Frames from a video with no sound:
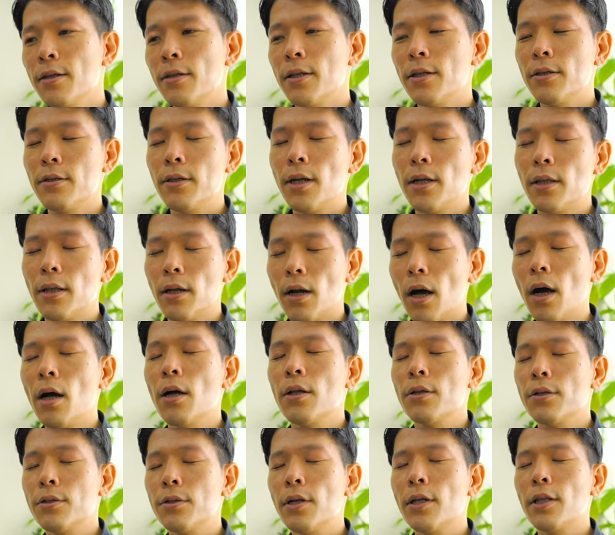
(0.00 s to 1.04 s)
で、ずれたら、
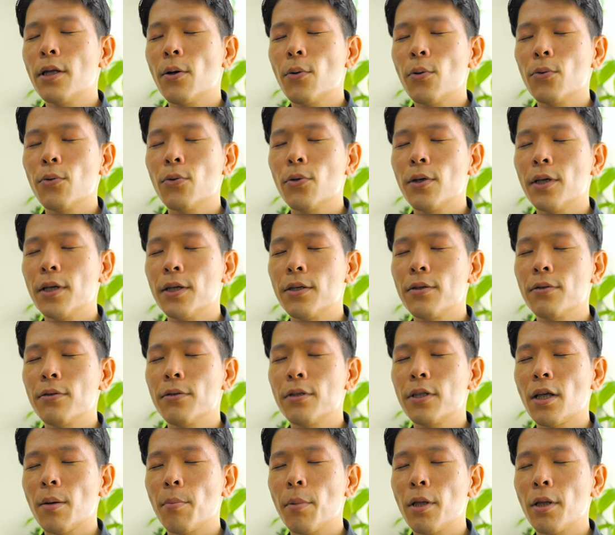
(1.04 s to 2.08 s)
あ、ずれたことに気づ
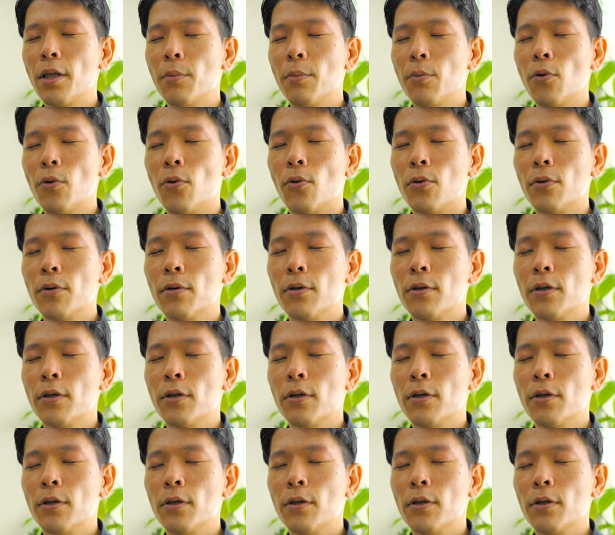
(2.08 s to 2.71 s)
くためにも、